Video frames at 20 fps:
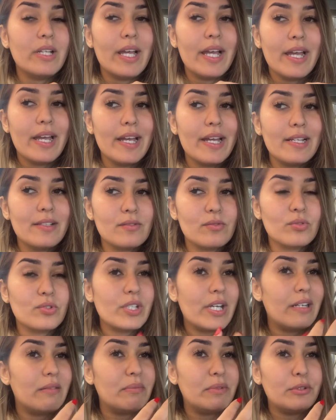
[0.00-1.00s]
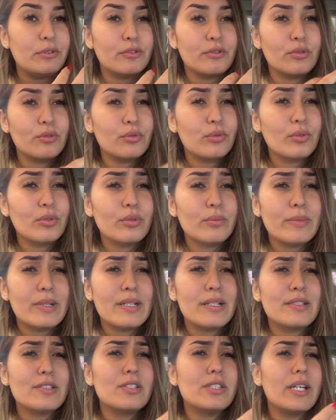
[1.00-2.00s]
حالته شحال ما درت له
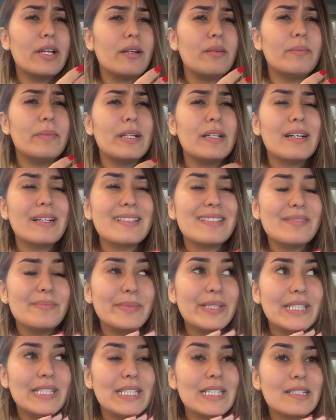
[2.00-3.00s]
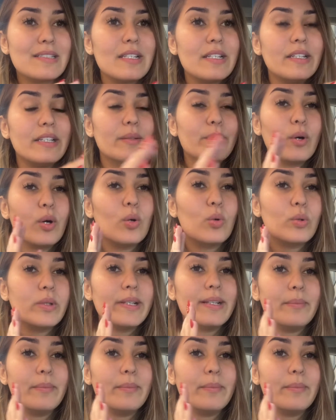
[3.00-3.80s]
كوماج شحال ما اتميكت عليه بقوه